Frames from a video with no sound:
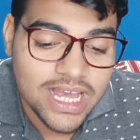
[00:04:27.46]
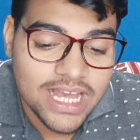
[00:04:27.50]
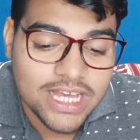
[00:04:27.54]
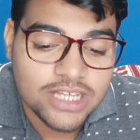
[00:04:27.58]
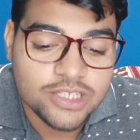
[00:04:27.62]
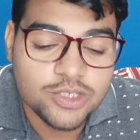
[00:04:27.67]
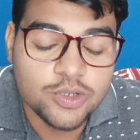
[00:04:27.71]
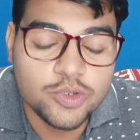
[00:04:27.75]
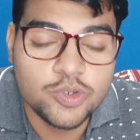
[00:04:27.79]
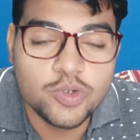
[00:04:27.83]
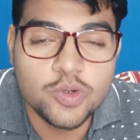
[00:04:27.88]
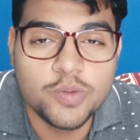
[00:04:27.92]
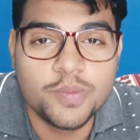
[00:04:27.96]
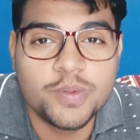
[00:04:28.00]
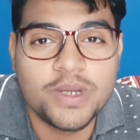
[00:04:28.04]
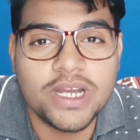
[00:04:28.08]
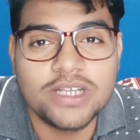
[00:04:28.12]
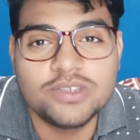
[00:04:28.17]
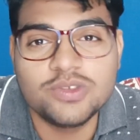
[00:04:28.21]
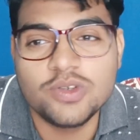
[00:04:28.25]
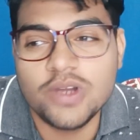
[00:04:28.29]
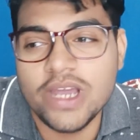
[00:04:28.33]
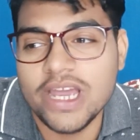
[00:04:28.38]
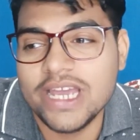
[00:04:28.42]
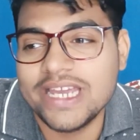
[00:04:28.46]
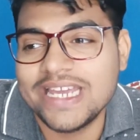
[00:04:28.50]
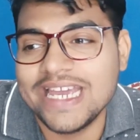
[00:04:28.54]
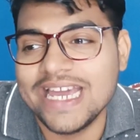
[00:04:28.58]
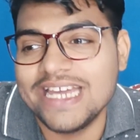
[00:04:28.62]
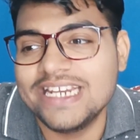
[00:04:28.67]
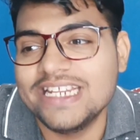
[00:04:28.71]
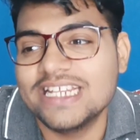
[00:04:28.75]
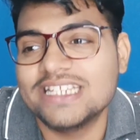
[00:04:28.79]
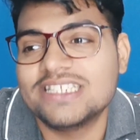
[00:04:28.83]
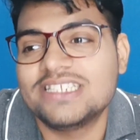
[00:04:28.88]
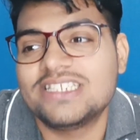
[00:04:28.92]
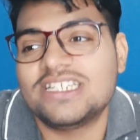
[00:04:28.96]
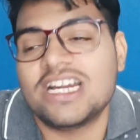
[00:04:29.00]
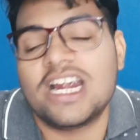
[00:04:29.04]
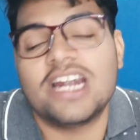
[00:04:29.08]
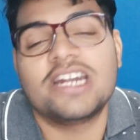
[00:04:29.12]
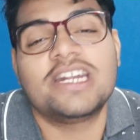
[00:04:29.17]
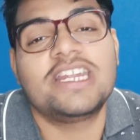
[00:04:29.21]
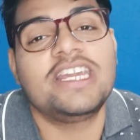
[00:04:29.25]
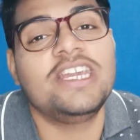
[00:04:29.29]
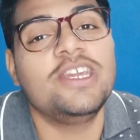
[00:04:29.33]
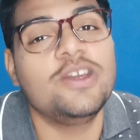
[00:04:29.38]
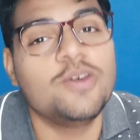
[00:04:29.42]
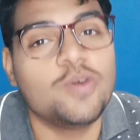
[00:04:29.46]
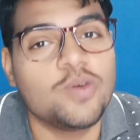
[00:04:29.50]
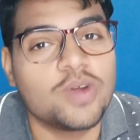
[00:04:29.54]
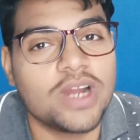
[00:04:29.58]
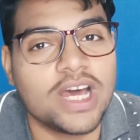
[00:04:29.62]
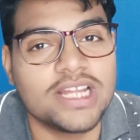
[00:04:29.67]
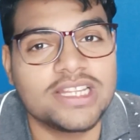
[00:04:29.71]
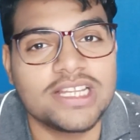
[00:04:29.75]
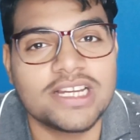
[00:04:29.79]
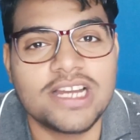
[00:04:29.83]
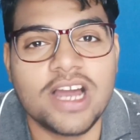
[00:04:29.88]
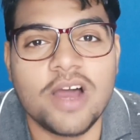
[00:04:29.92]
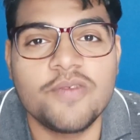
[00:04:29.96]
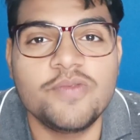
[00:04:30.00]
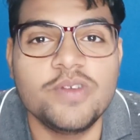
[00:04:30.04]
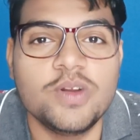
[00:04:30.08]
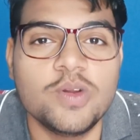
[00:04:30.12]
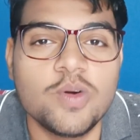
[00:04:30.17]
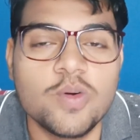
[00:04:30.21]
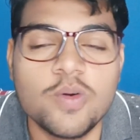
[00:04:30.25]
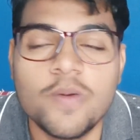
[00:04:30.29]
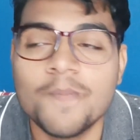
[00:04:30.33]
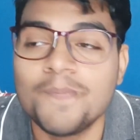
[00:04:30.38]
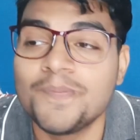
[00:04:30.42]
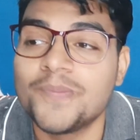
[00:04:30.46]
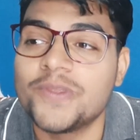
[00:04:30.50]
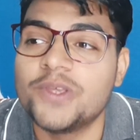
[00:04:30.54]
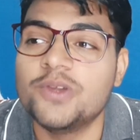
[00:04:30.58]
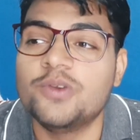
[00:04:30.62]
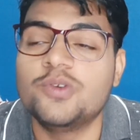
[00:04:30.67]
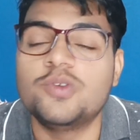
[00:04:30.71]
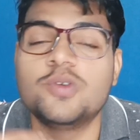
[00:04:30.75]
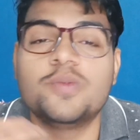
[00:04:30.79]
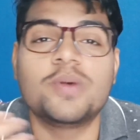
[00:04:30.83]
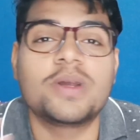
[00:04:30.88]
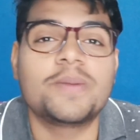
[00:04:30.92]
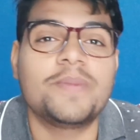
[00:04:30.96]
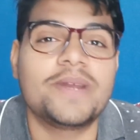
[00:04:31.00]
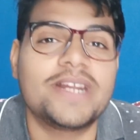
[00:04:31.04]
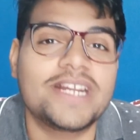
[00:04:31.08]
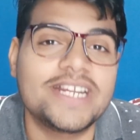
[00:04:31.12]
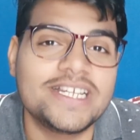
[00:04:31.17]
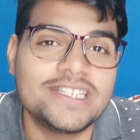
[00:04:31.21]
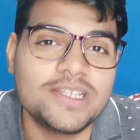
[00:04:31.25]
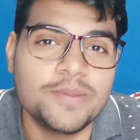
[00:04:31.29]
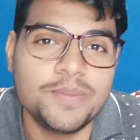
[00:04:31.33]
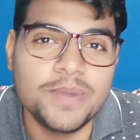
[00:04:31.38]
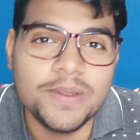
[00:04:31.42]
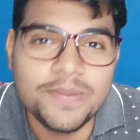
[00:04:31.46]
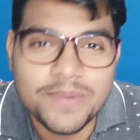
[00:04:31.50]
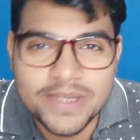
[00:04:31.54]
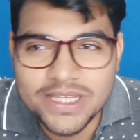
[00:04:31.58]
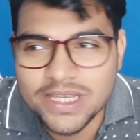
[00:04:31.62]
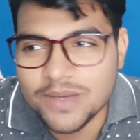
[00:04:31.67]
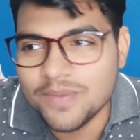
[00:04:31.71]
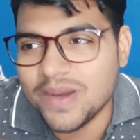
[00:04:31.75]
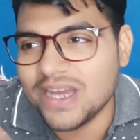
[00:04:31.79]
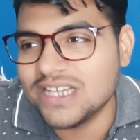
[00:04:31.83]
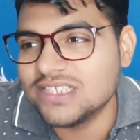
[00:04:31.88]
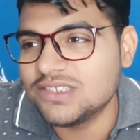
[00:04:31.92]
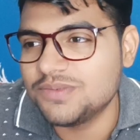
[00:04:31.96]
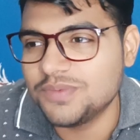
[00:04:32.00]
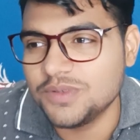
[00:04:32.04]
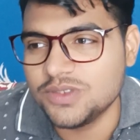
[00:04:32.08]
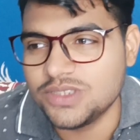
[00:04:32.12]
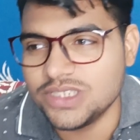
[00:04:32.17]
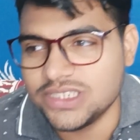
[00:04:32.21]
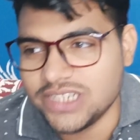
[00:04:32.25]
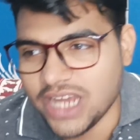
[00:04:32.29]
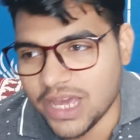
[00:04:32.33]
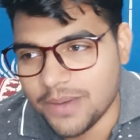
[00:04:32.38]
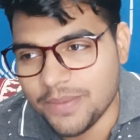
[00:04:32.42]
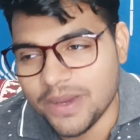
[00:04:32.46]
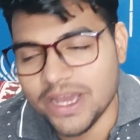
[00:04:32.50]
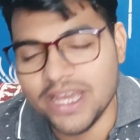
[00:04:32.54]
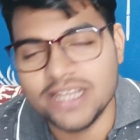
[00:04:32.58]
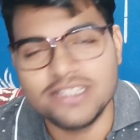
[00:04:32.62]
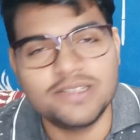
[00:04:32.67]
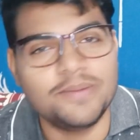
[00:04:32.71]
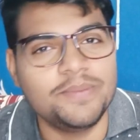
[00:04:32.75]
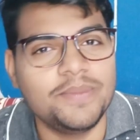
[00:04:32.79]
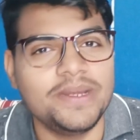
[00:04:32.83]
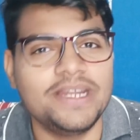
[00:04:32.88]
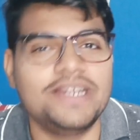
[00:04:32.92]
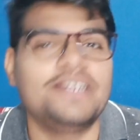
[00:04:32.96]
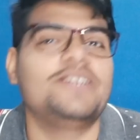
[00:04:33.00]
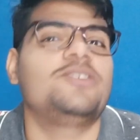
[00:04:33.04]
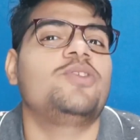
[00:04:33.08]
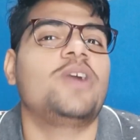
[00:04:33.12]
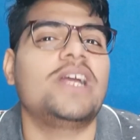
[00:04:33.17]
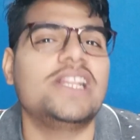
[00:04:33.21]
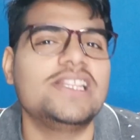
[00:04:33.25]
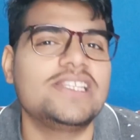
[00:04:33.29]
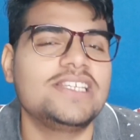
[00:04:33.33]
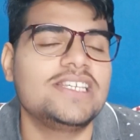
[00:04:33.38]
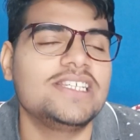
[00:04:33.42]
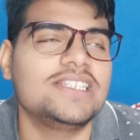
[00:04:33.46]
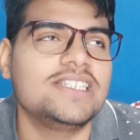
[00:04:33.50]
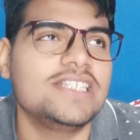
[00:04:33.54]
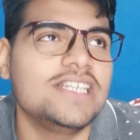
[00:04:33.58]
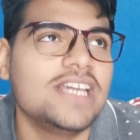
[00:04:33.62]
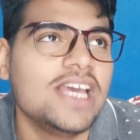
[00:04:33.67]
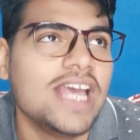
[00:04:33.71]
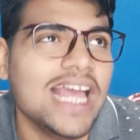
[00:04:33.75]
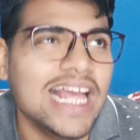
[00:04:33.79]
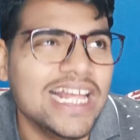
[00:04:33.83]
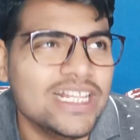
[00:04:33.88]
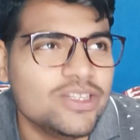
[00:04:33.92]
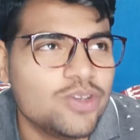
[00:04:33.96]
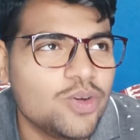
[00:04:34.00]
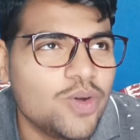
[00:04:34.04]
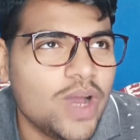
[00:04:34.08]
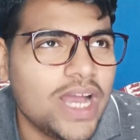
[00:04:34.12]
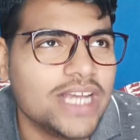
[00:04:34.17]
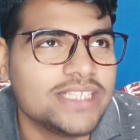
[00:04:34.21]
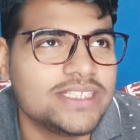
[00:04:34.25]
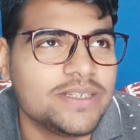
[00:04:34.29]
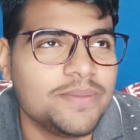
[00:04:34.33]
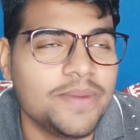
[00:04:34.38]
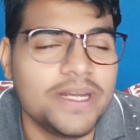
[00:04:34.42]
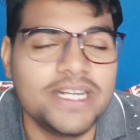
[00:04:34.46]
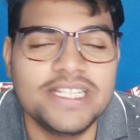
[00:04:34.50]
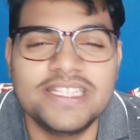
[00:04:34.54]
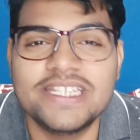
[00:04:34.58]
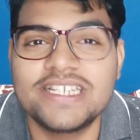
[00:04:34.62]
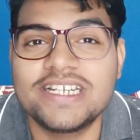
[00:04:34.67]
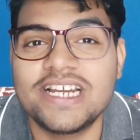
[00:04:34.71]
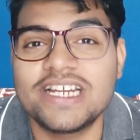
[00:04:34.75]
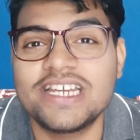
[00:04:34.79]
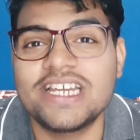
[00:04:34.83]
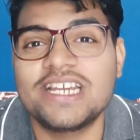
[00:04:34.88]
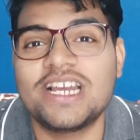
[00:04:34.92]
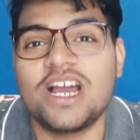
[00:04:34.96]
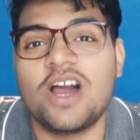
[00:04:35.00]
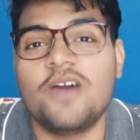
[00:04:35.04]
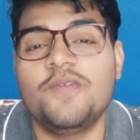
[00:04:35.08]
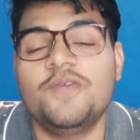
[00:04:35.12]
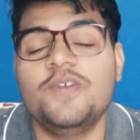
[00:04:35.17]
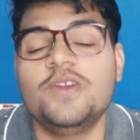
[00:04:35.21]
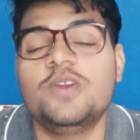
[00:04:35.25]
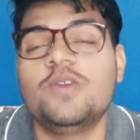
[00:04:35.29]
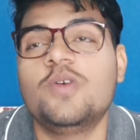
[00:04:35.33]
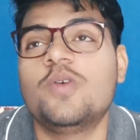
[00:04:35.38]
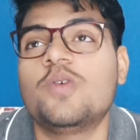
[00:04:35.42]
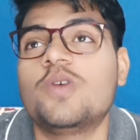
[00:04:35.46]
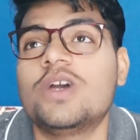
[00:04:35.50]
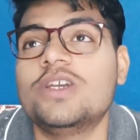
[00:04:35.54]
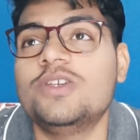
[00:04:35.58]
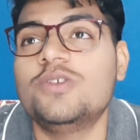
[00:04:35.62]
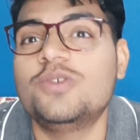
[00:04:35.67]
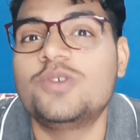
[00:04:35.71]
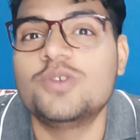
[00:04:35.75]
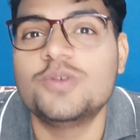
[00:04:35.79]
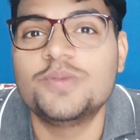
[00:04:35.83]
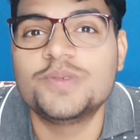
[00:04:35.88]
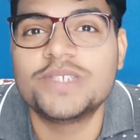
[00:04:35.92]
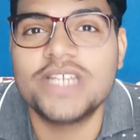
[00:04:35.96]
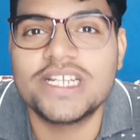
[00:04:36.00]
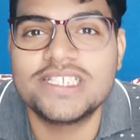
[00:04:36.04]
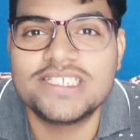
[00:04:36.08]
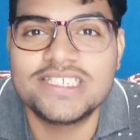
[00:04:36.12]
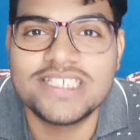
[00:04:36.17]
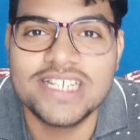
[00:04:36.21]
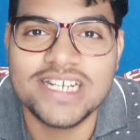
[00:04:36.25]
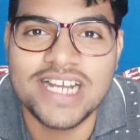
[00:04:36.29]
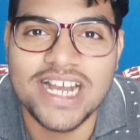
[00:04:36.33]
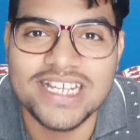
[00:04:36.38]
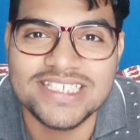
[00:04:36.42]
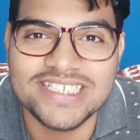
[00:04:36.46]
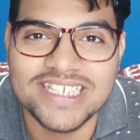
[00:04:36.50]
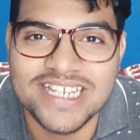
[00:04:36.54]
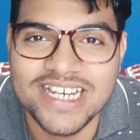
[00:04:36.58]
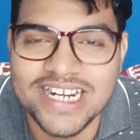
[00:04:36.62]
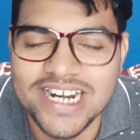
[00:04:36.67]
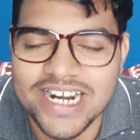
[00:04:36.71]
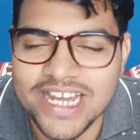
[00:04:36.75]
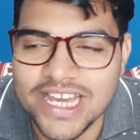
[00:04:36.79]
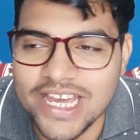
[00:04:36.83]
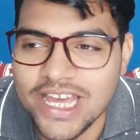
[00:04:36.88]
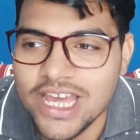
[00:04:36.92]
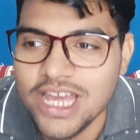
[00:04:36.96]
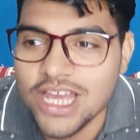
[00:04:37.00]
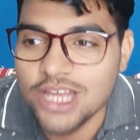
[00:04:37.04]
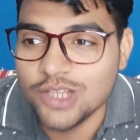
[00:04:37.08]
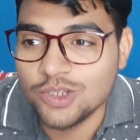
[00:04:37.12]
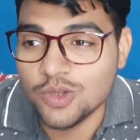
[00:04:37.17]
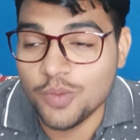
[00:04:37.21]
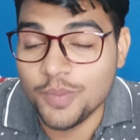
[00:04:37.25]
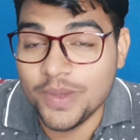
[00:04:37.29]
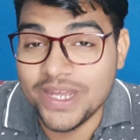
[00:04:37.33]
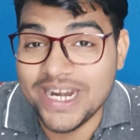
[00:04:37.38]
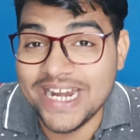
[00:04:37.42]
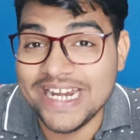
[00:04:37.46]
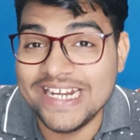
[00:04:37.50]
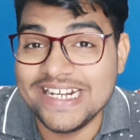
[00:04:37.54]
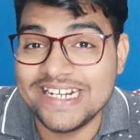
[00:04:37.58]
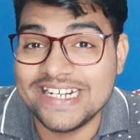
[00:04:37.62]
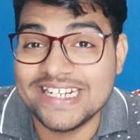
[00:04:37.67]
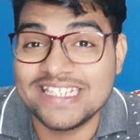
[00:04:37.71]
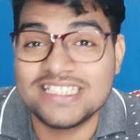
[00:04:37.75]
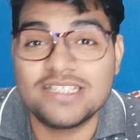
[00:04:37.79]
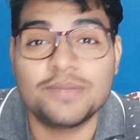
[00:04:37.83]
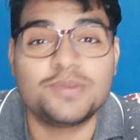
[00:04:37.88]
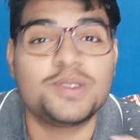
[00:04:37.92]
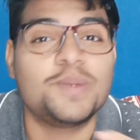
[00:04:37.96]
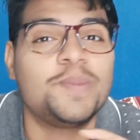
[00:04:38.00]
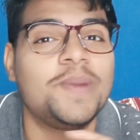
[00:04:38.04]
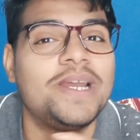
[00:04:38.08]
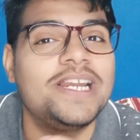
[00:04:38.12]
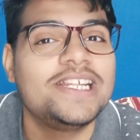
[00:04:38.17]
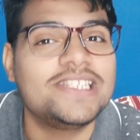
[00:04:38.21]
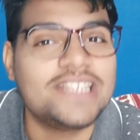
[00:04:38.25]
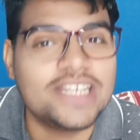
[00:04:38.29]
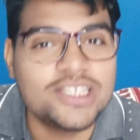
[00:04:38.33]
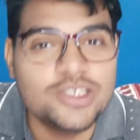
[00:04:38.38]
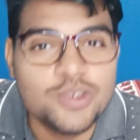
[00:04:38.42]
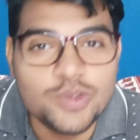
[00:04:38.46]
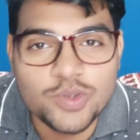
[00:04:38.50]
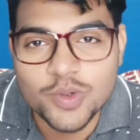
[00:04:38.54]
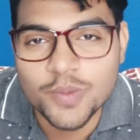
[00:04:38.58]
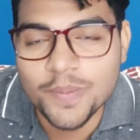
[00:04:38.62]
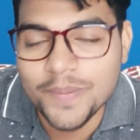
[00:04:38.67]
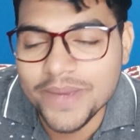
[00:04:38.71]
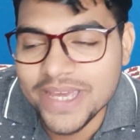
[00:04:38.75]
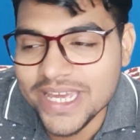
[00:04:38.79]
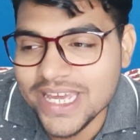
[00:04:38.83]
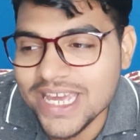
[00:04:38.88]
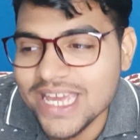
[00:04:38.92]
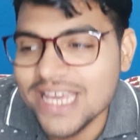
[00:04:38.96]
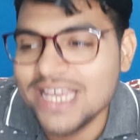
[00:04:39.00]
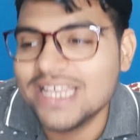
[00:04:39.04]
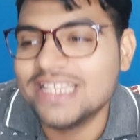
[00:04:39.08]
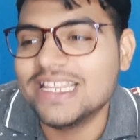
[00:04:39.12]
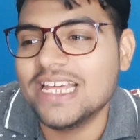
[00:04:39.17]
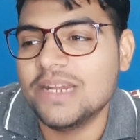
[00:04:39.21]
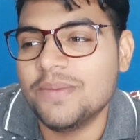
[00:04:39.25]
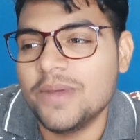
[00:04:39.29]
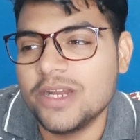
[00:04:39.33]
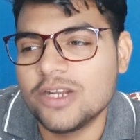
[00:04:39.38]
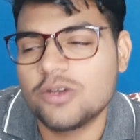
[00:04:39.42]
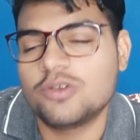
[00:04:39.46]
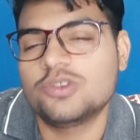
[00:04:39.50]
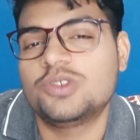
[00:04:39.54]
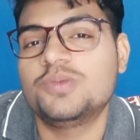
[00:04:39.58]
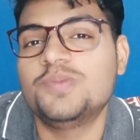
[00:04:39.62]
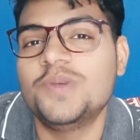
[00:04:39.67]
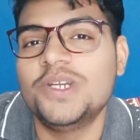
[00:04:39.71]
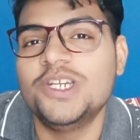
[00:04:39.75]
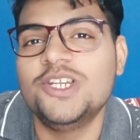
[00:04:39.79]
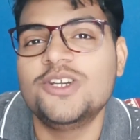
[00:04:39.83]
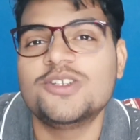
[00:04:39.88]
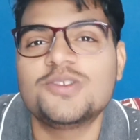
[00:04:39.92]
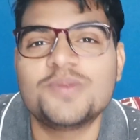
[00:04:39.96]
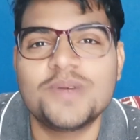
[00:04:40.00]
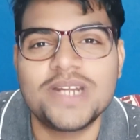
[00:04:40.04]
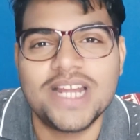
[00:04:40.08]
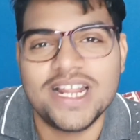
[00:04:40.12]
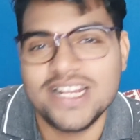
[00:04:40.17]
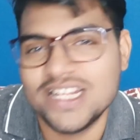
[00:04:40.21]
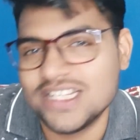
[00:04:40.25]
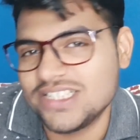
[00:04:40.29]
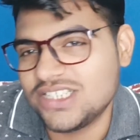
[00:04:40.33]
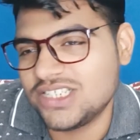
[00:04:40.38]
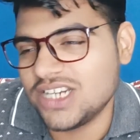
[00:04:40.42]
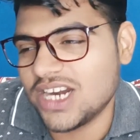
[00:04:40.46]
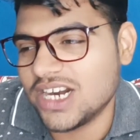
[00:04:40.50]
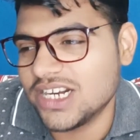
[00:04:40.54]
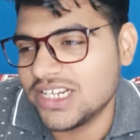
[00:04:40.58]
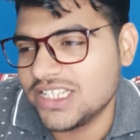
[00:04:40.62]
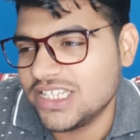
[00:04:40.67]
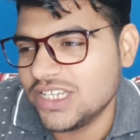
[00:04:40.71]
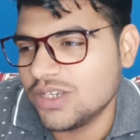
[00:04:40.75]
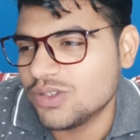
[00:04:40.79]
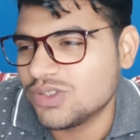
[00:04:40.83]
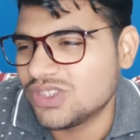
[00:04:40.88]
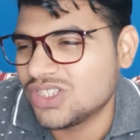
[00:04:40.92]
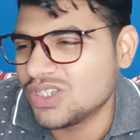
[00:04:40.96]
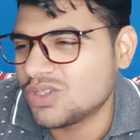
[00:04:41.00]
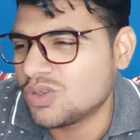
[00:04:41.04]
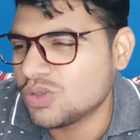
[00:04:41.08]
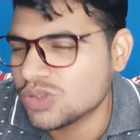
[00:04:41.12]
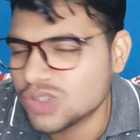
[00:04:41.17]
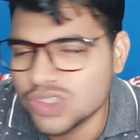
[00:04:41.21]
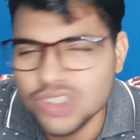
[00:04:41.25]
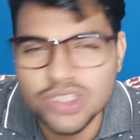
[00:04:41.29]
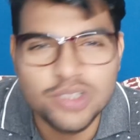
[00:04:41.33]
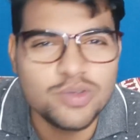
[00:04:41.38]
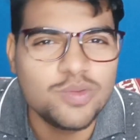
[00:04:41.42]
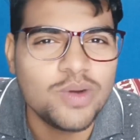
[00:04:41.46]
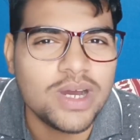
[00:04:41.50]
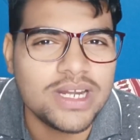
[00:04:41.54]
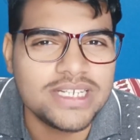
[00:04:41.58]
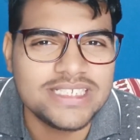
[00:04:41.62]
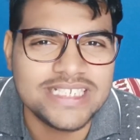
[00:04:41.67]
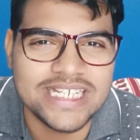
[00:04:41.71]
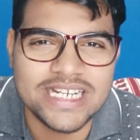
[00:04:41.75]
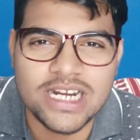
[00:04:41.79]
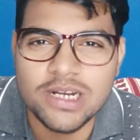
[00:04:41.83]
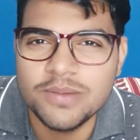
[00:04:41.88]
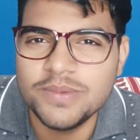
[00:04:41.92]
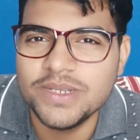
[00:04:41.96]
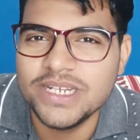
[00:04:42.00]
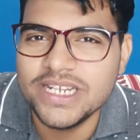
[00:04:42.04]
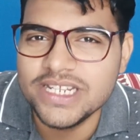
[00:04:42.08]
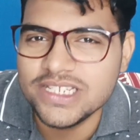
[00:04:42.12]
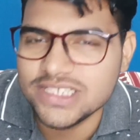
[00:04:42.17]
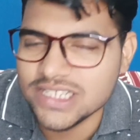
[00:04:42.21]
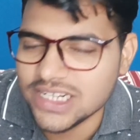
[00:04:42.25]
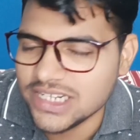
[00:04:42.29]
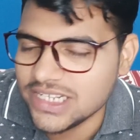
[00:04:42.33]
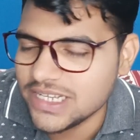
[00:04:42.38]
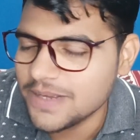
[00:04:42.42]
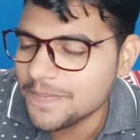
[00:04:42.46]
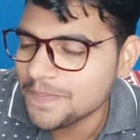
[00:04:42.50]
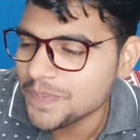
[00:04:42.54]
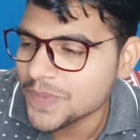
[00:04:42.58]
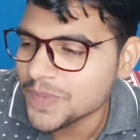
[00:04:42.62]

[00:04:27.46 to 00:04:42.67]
यूट्यूब का जो है कैरियर स्टार्ट ही हो रहा था काफ़ी लोग यूट्यूबर बन रहे थे बीबी की बाइंस भी उसी टाइम आया जब मैंने ट्वेल्थ की थी तो ऐसे मैंने देखा कि काफ़ी लोग यूट्यूब से अच्छा खासा कर रहे हैं तो मेरा इंटरेस्ट सबसे पहले था यूट्यूब में मैंने कुछ वीडियोज़ बनाना स्टार्ट किए उससे कुछ नहीं हुआ चैनल भी नहीं चली